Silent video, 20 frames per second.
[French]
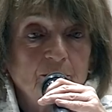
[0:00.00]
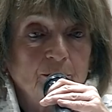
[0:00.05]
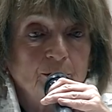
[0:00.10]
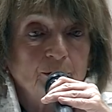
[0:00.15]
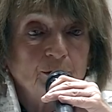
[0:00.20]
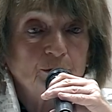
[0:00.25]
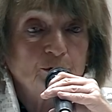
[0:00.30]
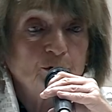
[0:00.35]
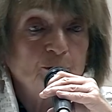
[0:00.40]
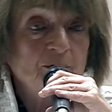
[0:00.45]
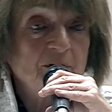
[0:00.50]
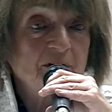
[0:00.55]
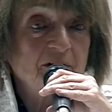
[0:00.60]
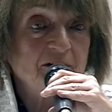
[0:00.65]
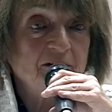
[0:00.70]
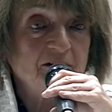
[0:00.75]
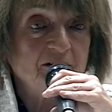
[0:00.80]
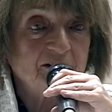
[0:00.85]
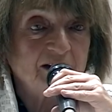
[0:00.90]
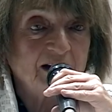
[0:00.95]
euh, de
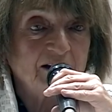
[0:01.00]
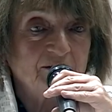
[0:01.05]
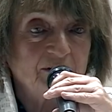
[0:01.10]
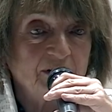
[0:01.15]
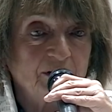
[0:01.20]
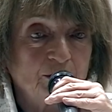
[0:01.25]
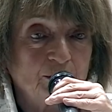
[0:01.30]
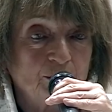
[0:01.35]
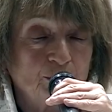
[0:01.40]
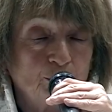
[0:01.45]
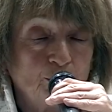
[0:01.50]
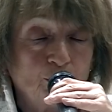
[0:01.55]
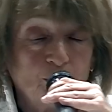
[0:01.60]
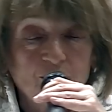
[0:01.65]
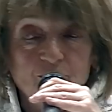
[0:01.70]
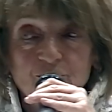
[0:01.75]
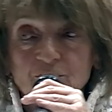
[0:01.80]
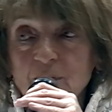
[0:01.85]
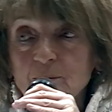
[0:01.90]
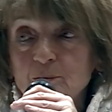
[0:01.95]
ministre avec euh,
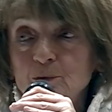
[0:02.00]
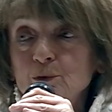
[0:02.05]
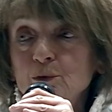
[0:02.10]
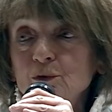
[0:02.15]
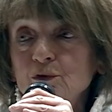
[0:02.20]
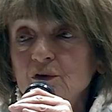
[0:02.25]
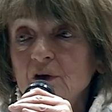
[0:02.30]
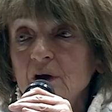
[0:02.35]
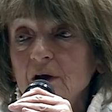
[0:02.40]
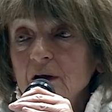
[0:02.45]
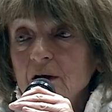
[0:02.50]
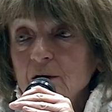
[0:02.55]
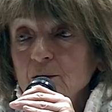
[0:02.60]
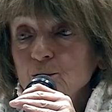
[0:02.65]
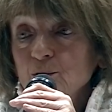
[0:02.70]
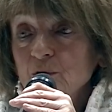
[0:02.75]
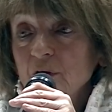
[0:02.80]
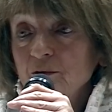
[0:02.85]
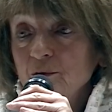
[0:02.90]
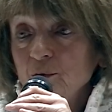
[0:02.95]
Laurent Fabius,
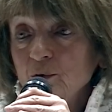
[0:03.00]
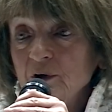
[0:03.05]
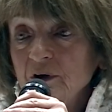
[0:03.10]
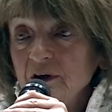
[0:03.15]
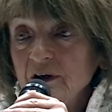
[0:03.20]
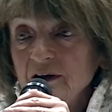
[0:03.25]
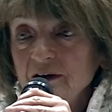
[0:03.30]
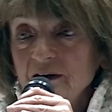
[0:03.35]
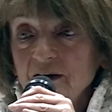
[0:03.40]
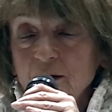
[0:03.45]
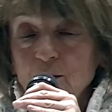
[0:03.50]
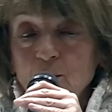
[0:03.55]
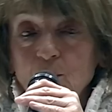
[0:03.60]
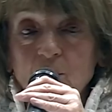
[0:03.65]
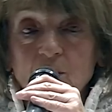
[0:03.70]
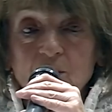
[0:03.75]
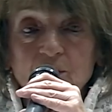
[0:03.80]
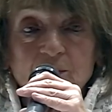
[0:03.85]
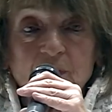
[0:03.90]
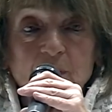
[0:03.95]
nous avons écrit à
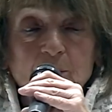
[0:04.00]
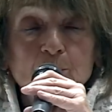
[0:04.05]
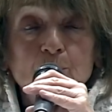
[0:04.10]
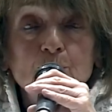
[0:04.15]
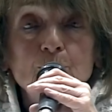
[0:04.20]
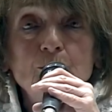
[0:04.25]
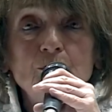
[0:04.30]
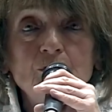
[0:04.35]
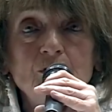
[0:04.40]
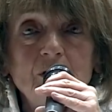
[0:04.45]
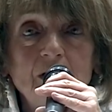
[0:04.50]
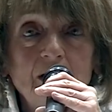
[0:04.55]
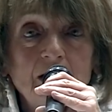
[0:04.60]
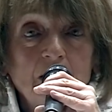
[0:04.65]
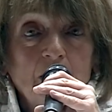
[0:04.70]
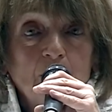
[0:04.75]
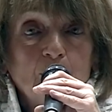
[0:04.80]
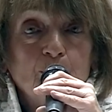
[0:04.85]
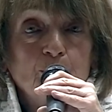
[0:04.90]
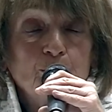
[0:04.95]
Laurent Fabius
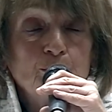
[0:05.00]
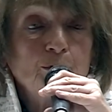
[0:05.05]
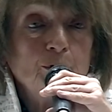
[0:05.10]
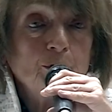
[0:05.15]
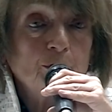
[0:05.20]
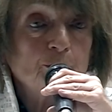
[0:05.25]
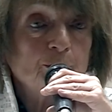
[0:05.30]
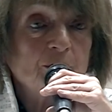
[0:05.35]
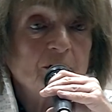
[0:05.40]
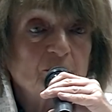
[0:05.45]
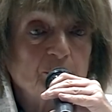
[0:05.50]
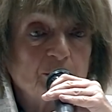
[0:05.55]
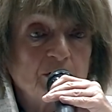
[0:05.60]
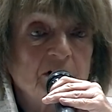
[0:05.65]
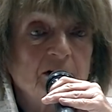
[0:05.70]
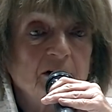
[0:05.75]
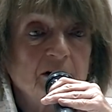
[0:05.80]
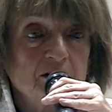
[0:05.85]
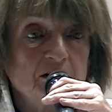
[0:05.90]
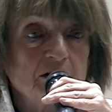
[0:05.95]
pour lui
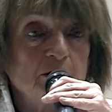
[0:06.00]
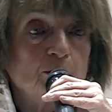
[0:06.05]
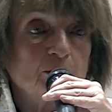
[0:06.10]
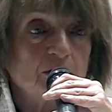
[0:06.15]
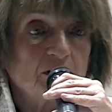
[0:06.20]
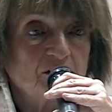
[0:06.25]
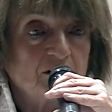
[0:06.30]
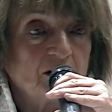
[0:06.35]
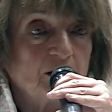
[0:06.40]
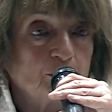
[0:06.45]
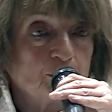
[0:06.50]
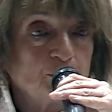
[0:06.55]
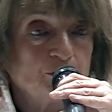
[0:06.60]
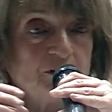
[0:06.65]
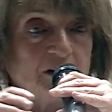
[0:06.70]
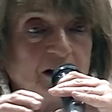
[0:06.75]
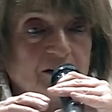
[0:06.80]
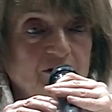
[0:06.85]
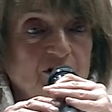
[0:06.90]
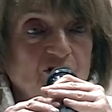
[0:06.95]
expliquer que Nicolas
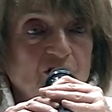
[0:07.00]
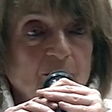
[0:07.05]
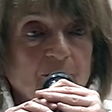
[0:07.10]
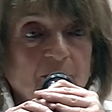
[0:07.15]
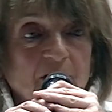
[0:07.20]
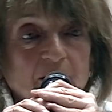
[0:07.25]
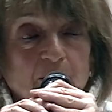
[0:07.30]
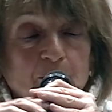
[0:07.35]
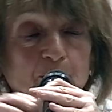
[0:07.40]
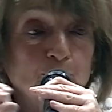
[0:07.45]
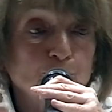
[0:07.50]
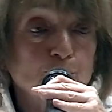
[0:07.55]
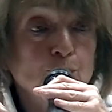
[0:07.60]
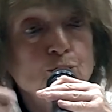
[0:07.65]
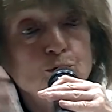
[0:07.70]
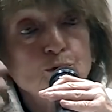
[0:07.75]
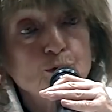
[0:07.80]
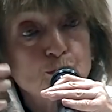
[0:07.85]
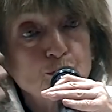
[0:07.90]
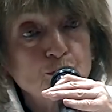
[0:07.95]
Sarkozy n'avait jamais répondu.
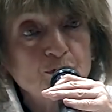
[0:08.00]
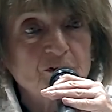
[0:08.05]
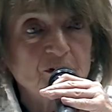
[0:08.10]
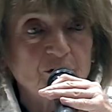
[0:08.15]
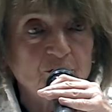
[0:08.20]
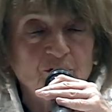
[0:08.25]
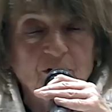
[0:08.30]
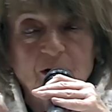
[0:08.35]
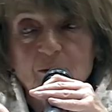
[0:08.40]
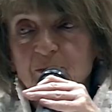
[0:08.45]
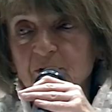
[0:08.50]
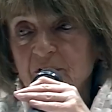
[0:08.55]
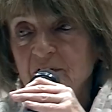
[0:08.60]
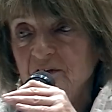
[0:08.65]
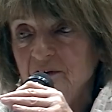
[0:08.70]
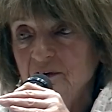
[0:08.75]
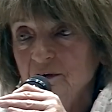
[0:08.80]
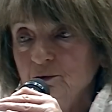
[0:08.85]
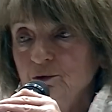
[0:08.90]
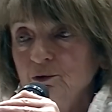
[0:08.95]
Du coup, il s'est fait un
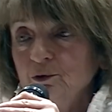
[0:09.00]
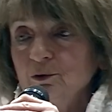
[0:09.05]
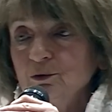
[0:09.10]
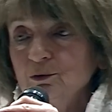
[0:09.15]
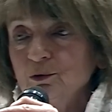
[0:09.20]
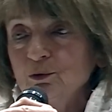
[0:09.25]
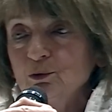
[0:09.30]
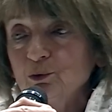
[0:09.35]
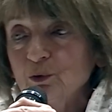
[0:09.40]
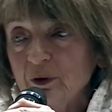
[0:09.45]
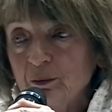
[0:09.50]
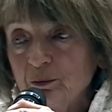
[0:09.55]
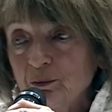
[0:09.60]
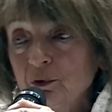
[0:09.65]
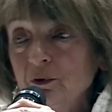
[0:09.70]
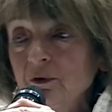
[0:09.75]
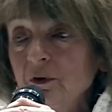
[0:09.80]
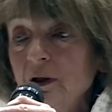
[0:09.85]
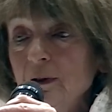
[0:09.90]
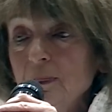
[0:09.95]
plaisir de nous
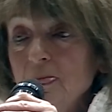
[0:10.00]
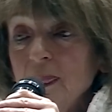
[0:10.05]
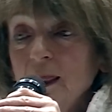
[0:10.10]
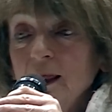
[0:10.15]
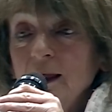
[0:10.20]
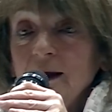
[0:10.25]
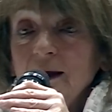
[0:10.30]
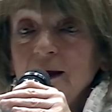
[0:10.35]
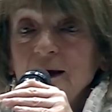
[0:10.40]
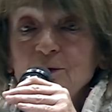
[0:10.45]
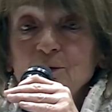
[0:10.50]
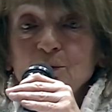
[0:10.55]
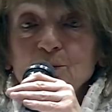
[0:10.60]
répondre et de